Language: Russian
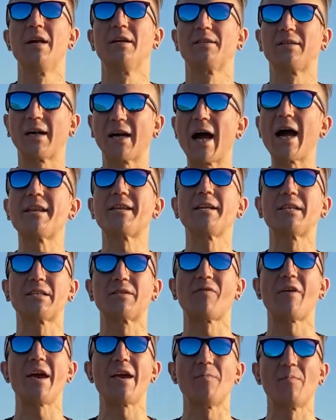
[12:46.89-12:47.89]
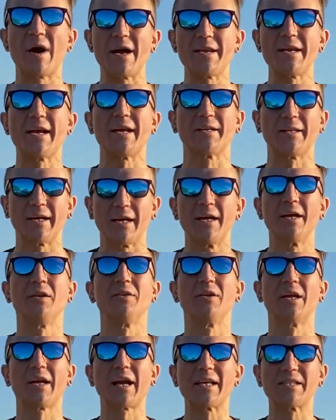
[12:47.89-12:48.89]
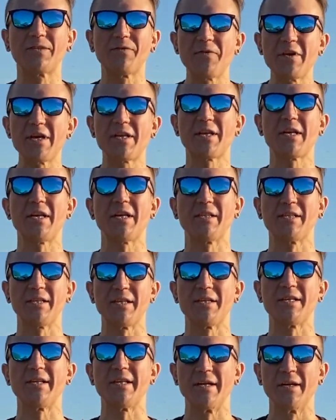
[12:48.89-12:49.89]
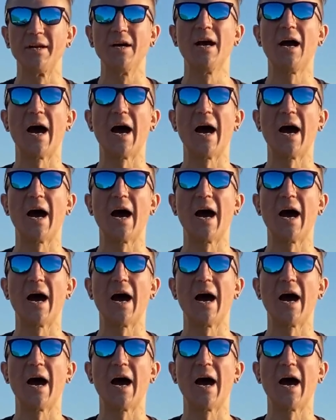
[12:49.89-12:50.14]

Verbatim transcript: тратит свои монеты на развитие сети.